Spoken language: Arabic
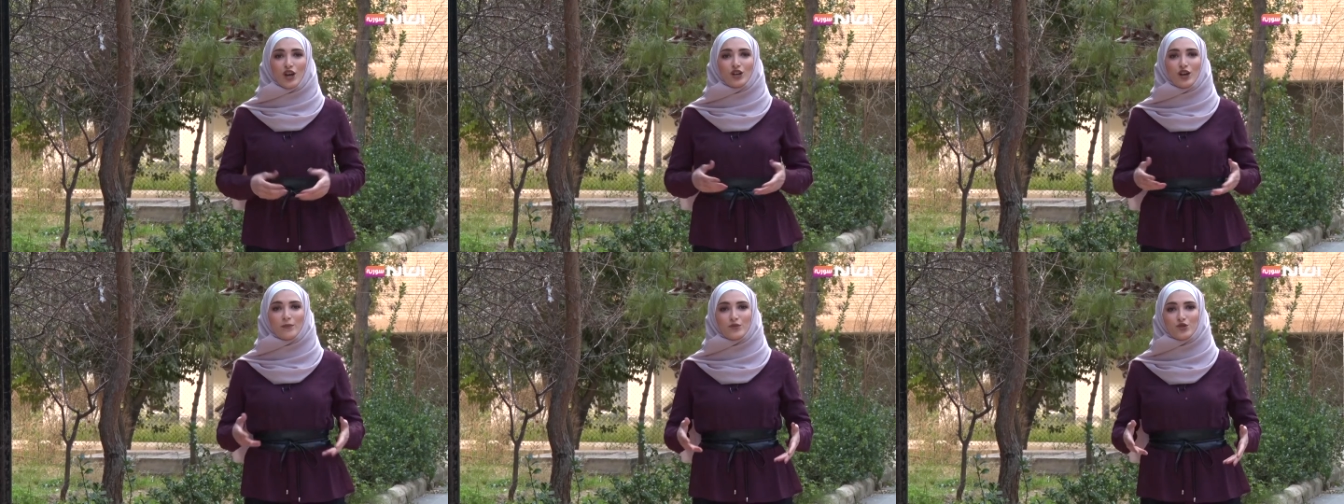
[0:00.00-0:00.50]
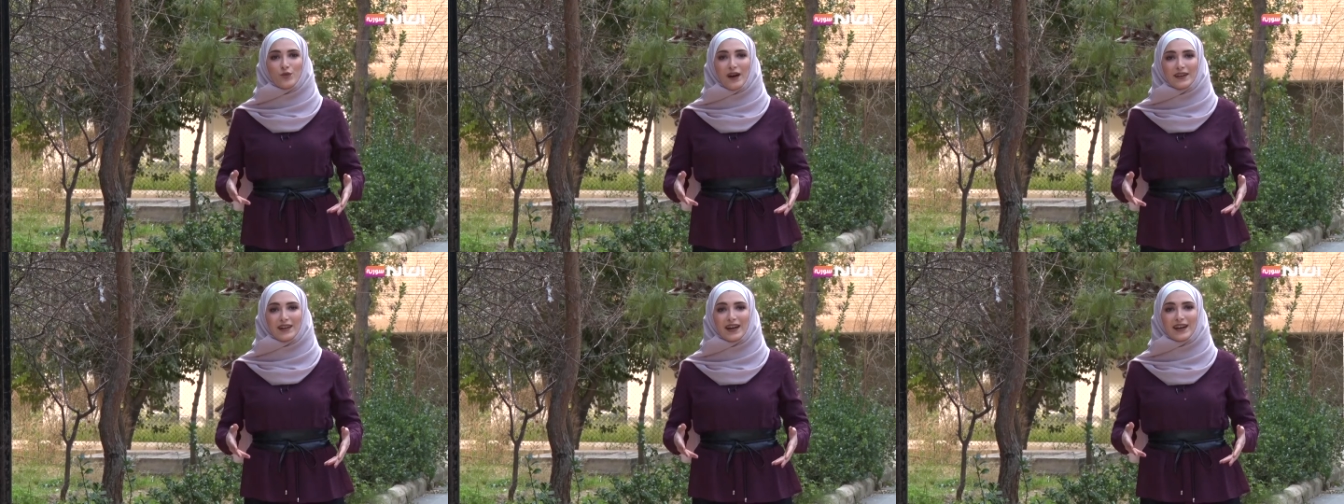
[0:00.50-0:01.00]
اليوم
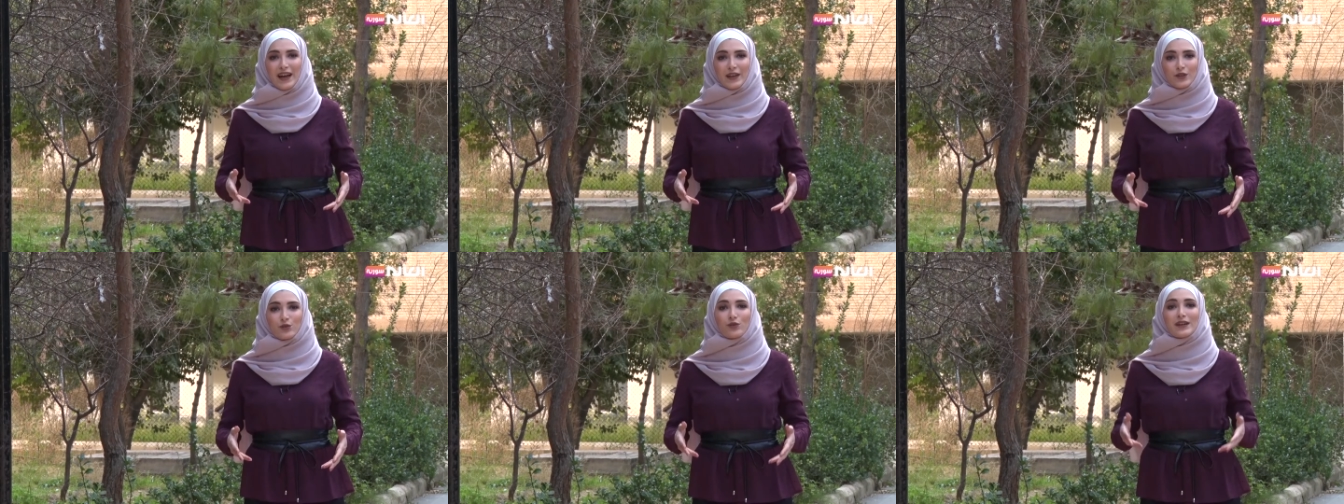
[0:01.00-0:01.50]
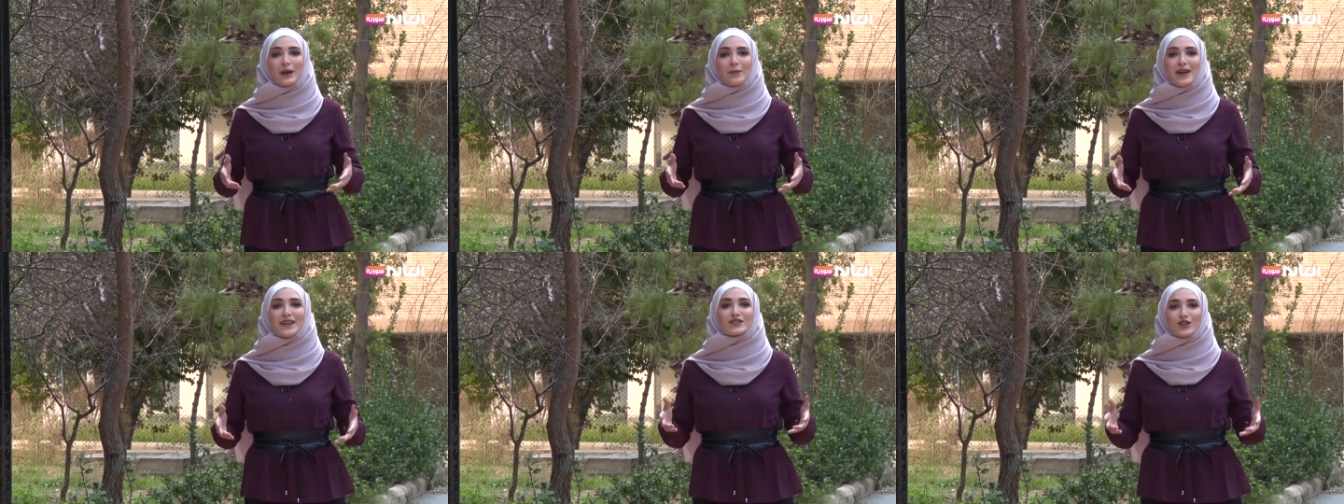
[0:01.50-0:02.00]
مشوارنا رح يكون
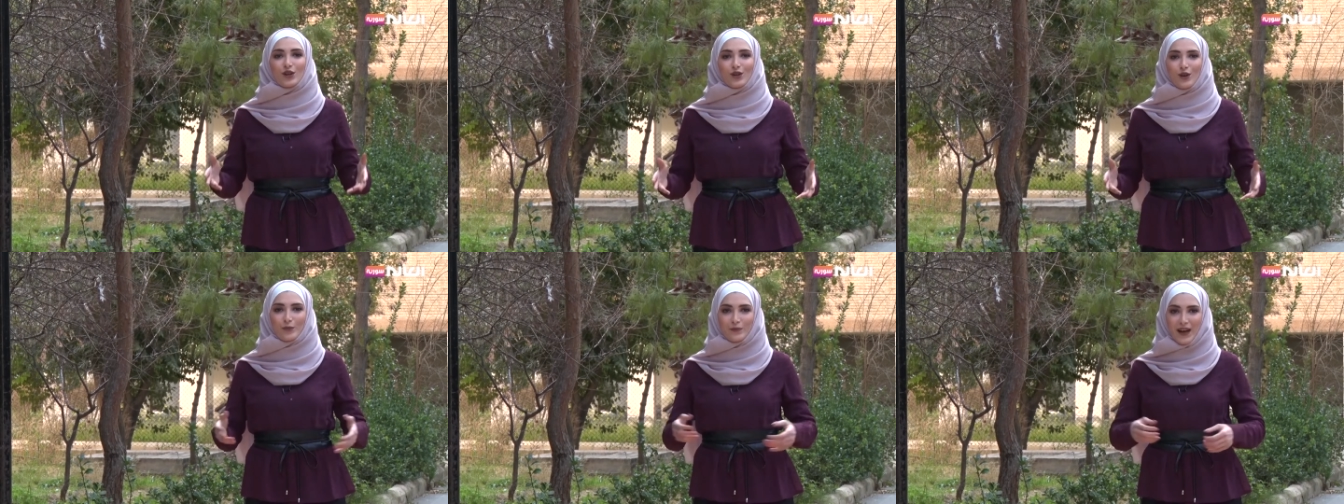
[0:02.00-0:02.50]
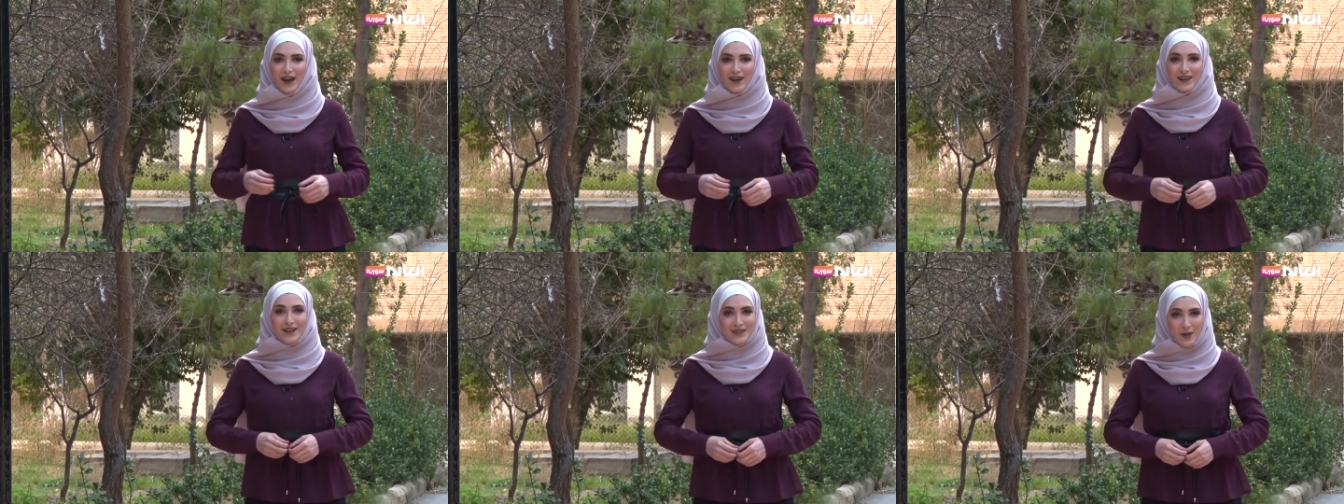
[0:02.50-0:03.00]
لبيت كله إبداع
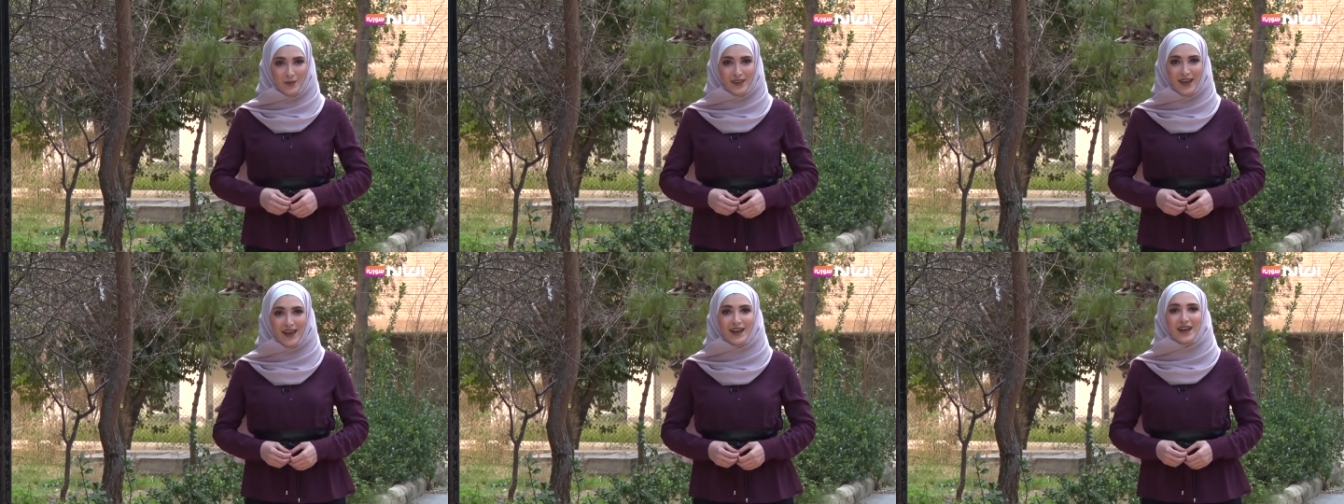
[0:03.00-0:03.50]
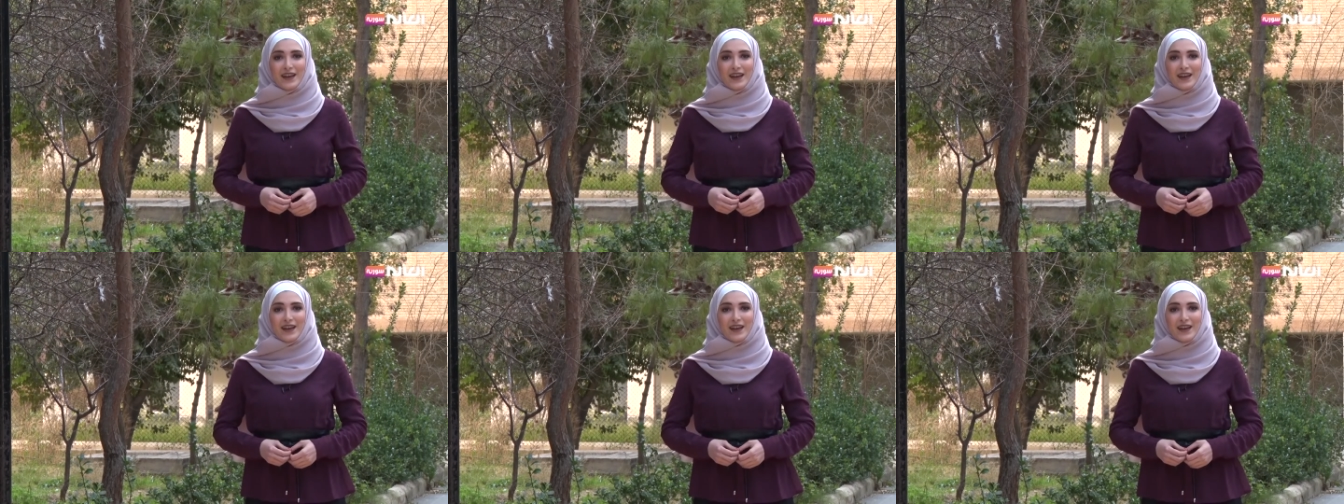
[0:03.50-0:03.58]
صبية